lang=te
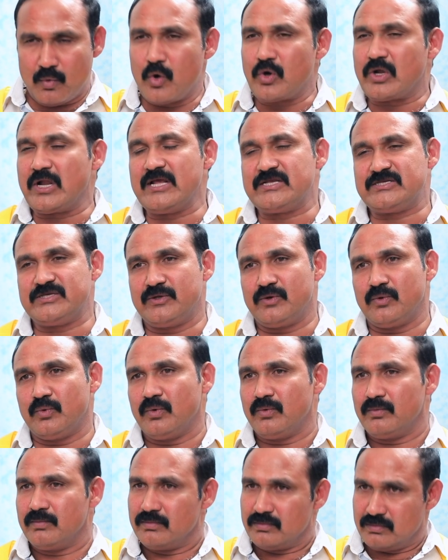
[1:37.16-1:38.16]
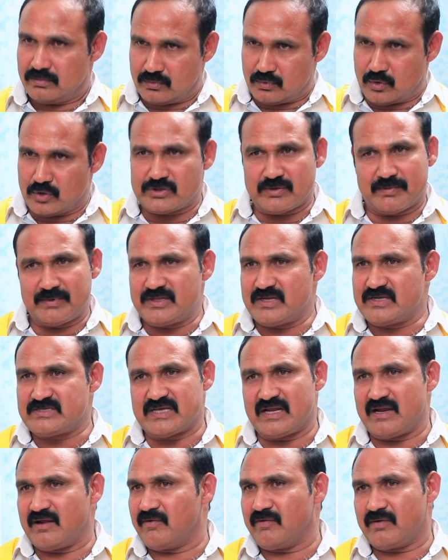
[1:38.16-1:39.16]
ఓట్లేసిరు కొంతమంది
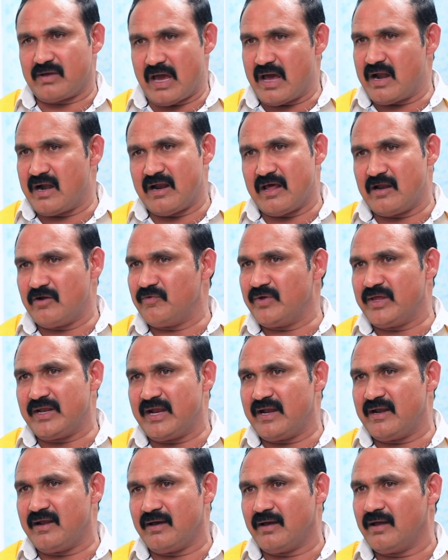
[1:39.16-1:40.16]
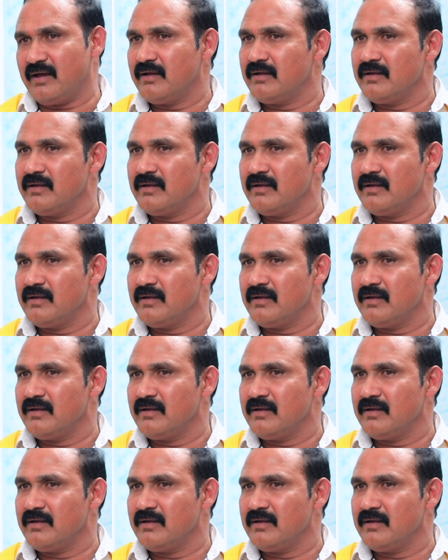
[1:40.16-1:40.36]
సరే కారణాలు వేరైనా